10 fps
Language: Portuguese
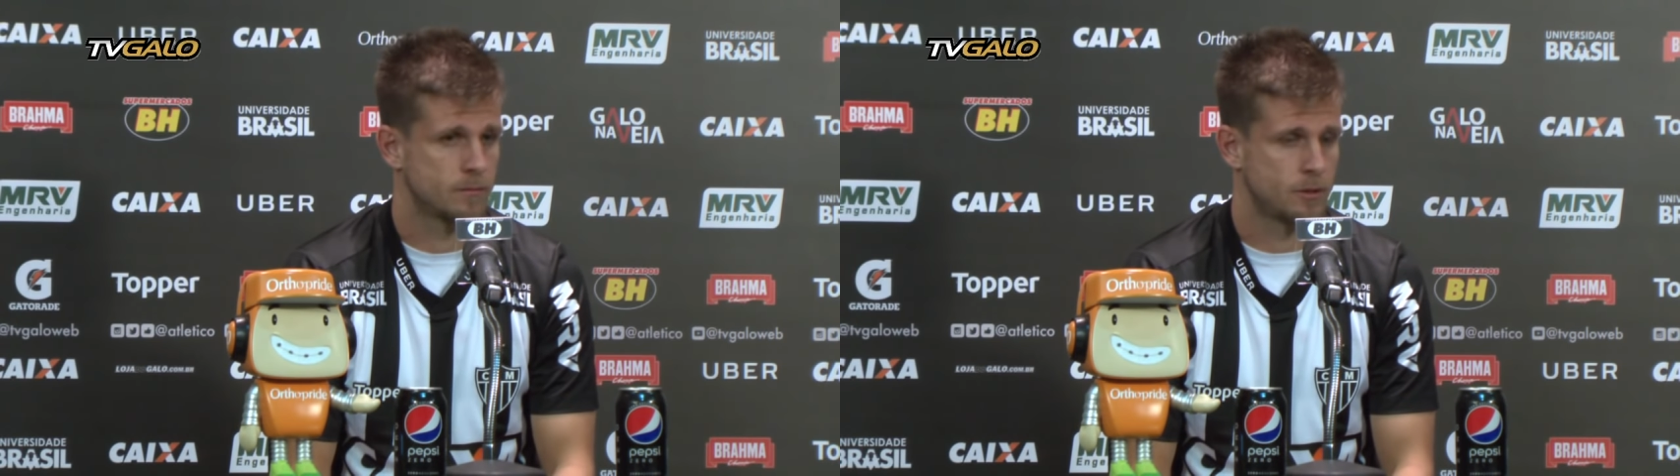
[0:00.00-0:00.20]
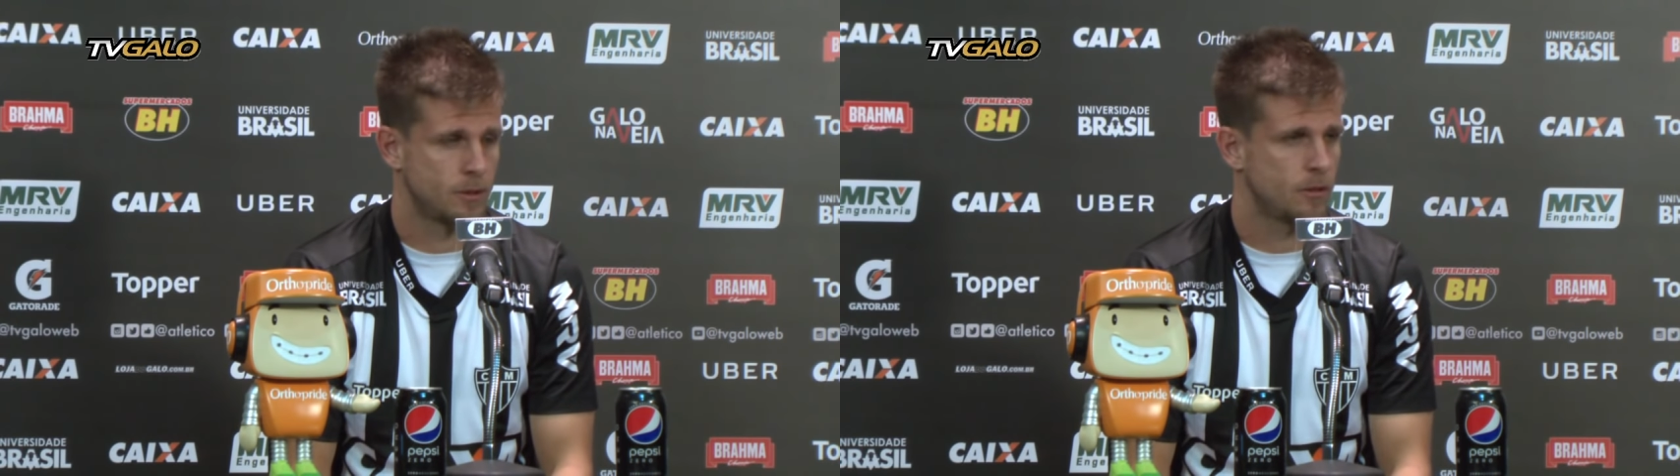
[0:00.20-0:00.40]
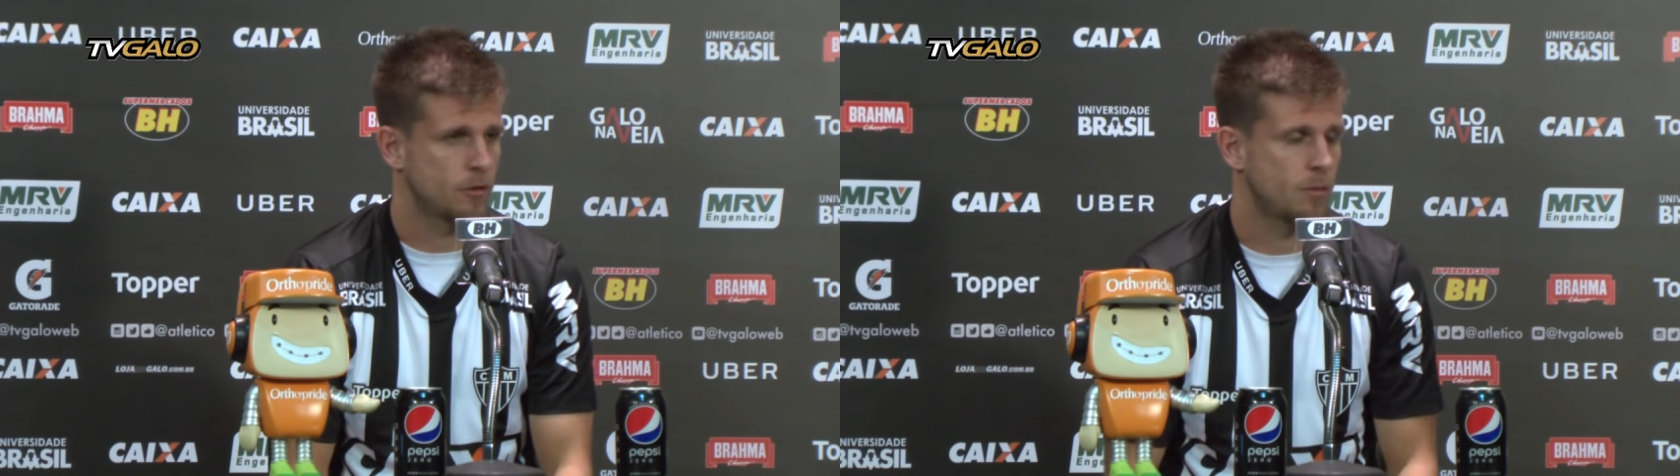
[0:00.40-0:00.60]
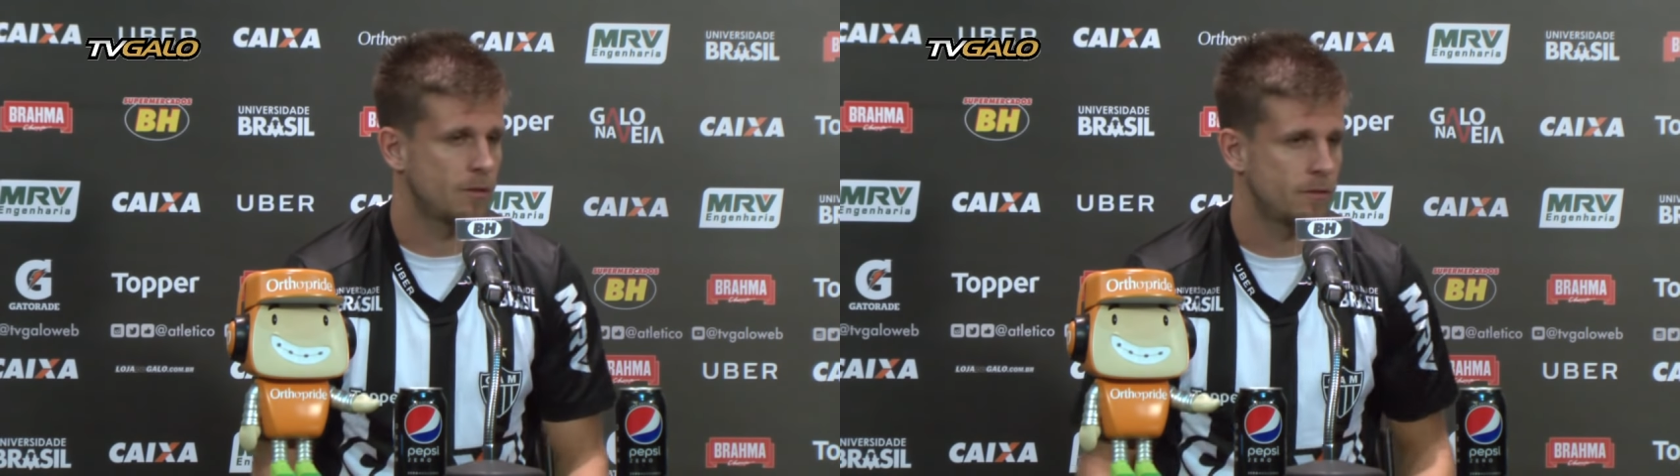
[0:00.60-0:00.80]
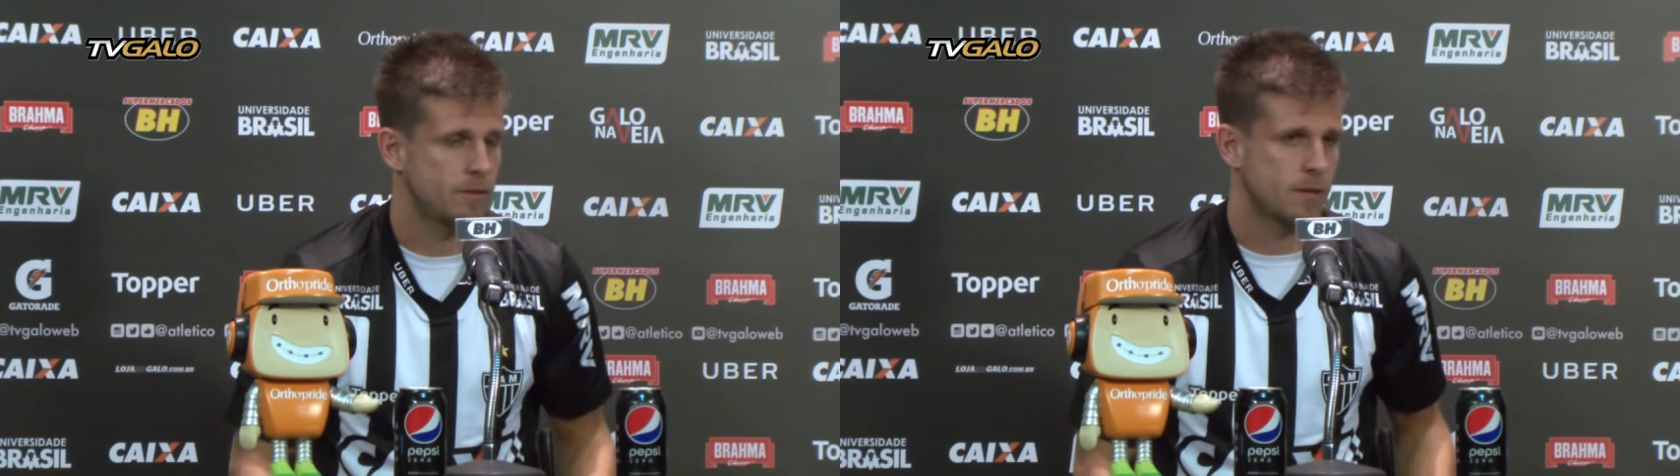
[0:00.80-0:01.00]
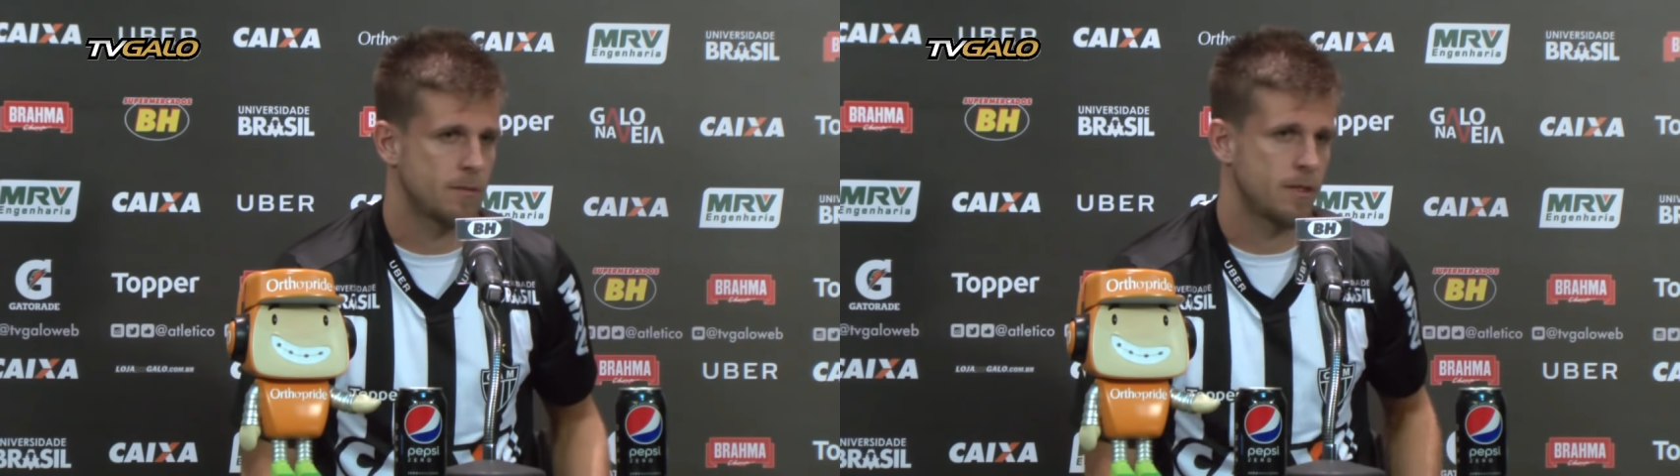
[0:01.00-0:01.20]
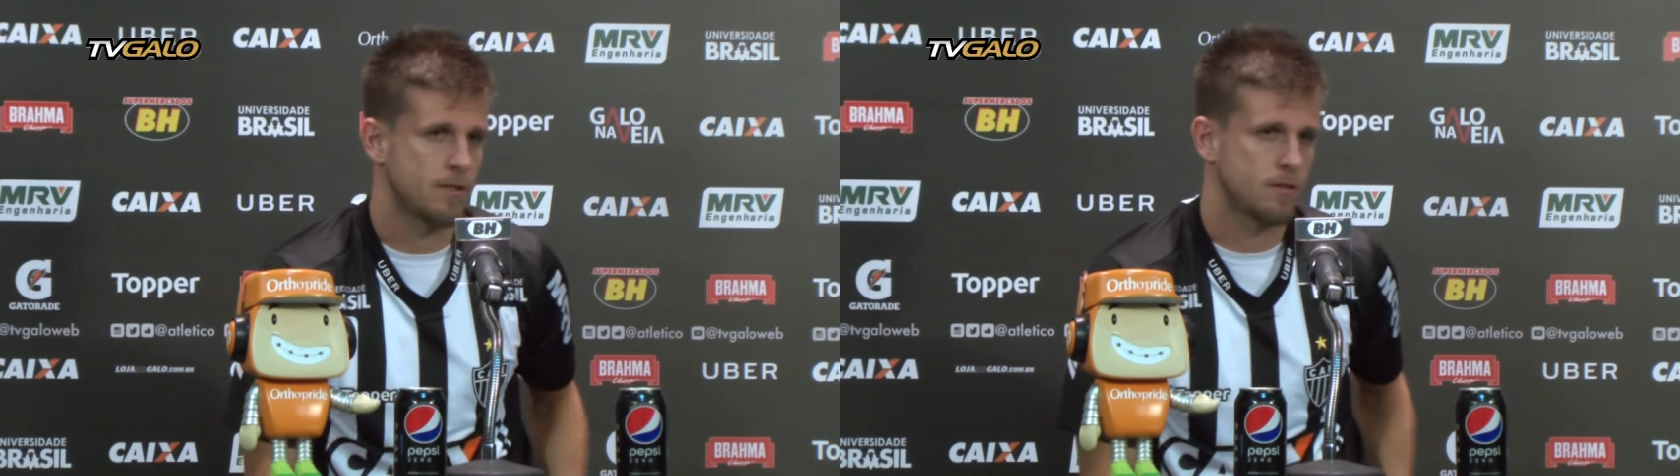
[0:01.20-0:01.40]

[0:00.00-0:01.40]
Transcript: Sim, estou bem fisicamente,